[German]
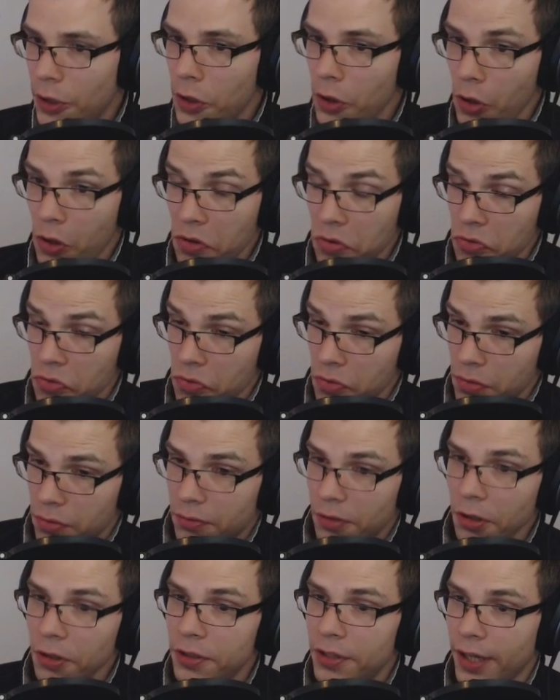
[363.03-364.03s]
Oh,
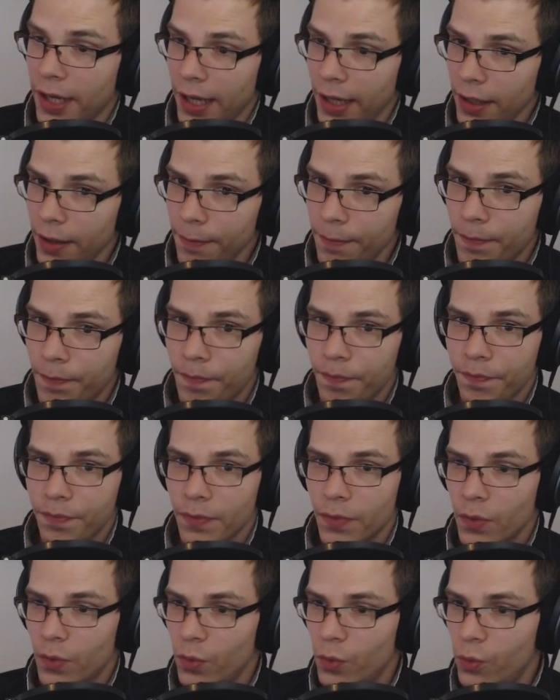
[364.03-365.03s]
okay.
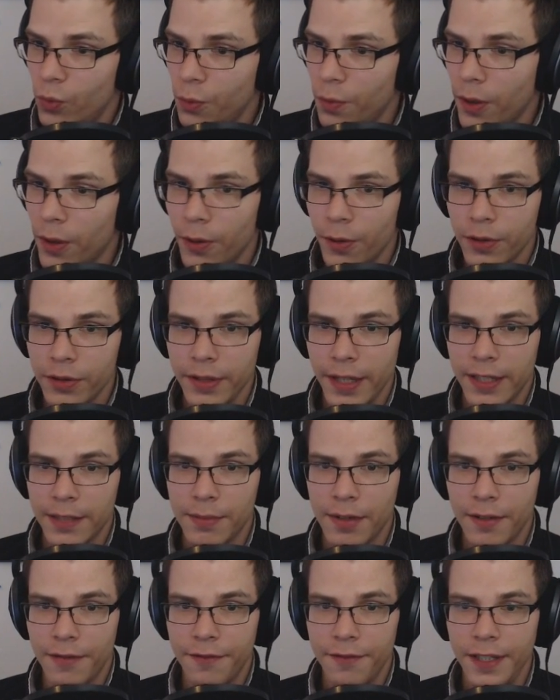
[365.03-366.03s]
Du brauchst
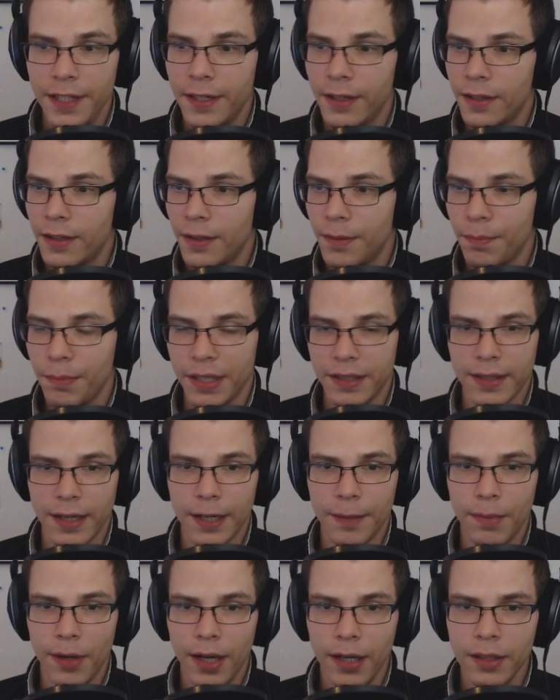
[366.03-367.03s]
erstmal vier
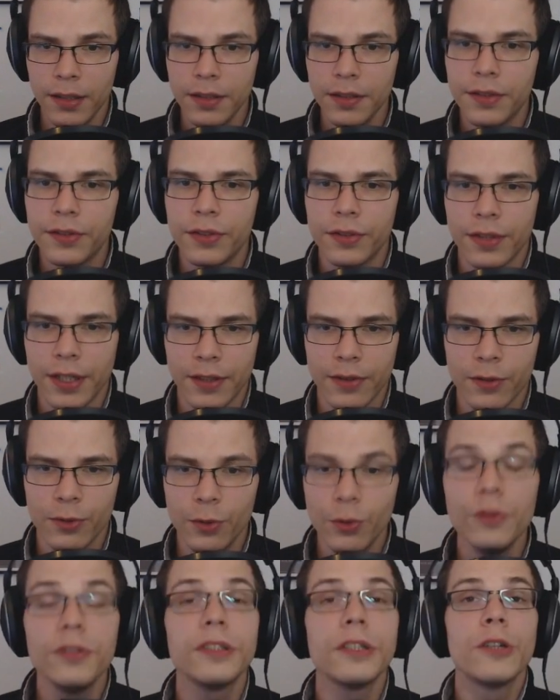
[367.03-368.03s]
Metallplanken. Das ist ganz
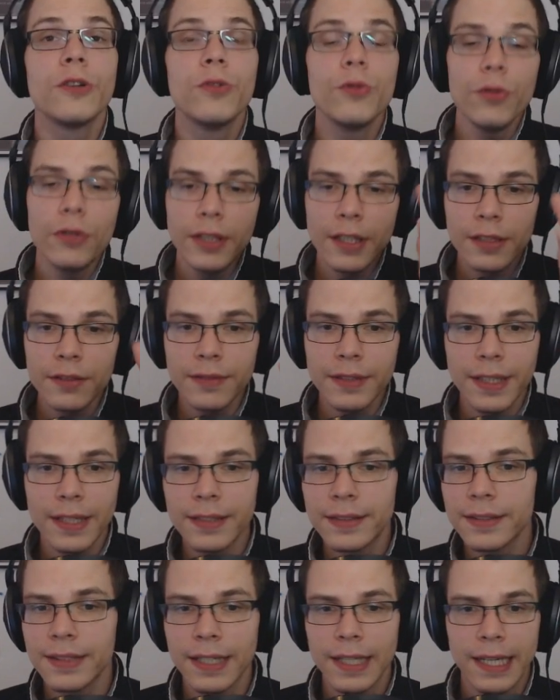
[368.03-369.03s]
gut. Gut, dass wir
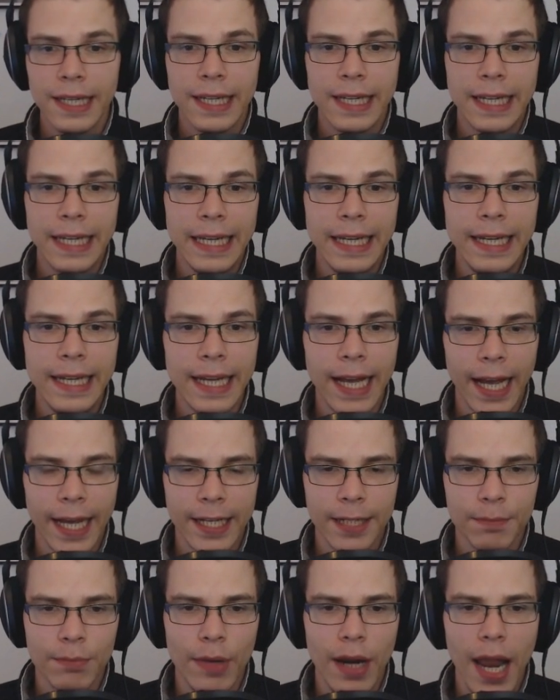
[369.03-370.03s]
das in
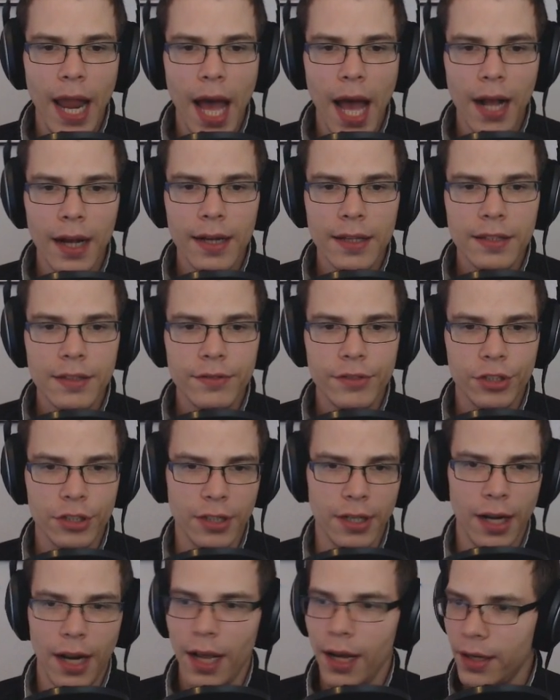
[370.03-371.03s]
einem Lager
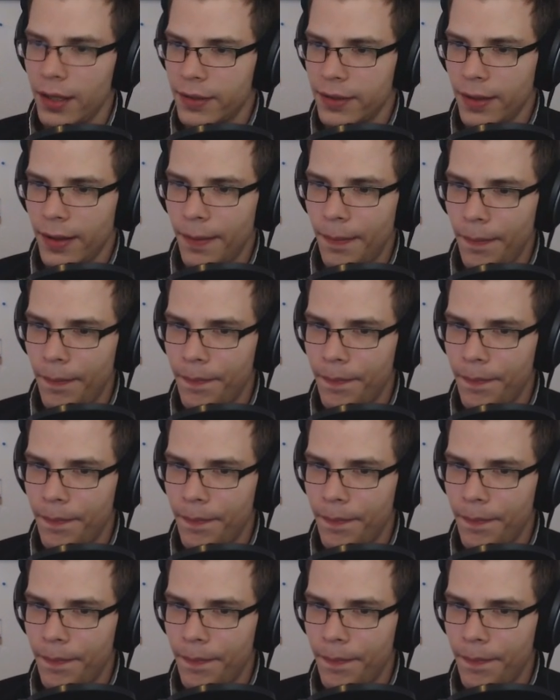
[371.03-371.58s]
zwischengelagert haben.